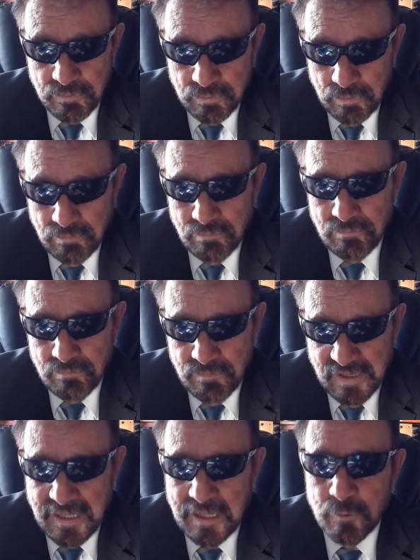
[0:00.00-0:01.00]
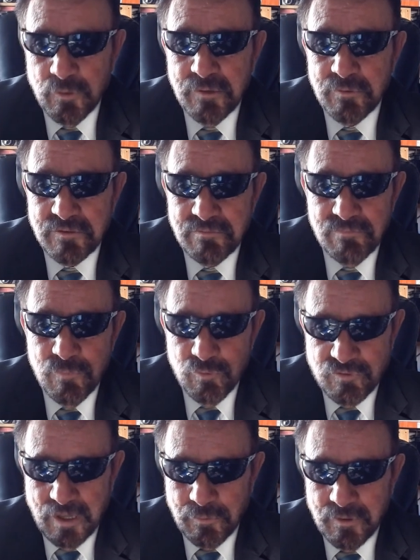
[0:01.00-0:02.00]
son verdaderos héroes,
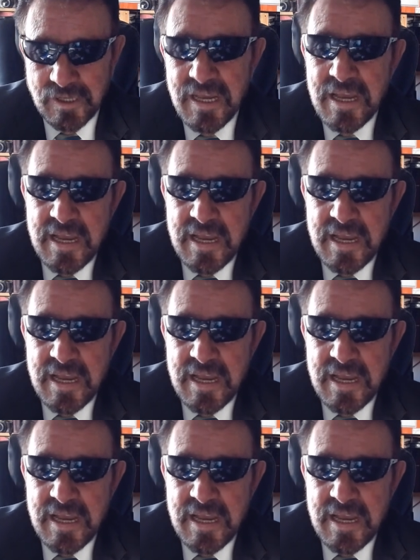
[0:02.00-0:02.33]
luchadores,